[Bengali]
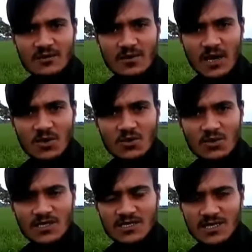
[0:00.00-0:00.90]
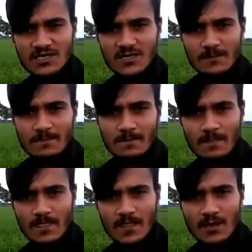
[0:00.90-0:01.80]
নিয়ে ভালো করে ছেঁচে
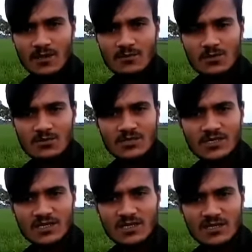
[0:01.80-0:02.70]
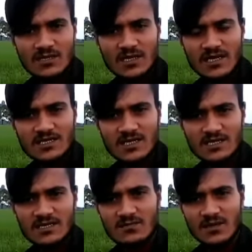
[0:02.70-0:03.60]
আমি আবারও বলছি তিন থেকে
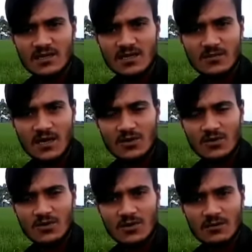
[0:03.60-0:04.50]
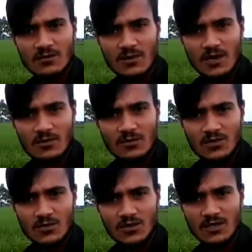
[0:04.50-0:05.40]
চারটি পাতা ভালো করে
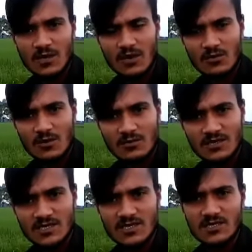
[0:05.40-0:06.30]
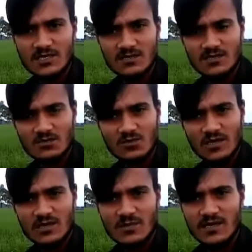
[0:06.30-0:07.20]
ভালোভাবে ধুয়ে ভালোভাবে ছেঁচে কোনো
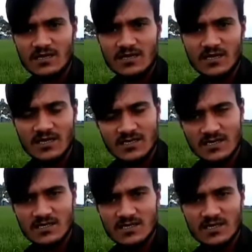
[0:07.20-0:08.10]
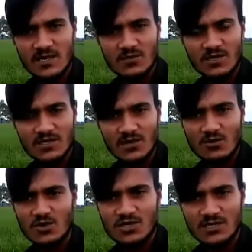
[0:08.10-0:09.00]
একটা পাত্রে রেখে ছেঁচে তারপরে তার
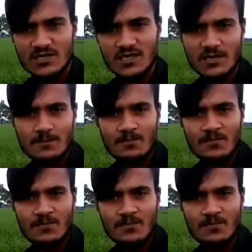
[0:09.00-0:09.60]
রস নিয়ে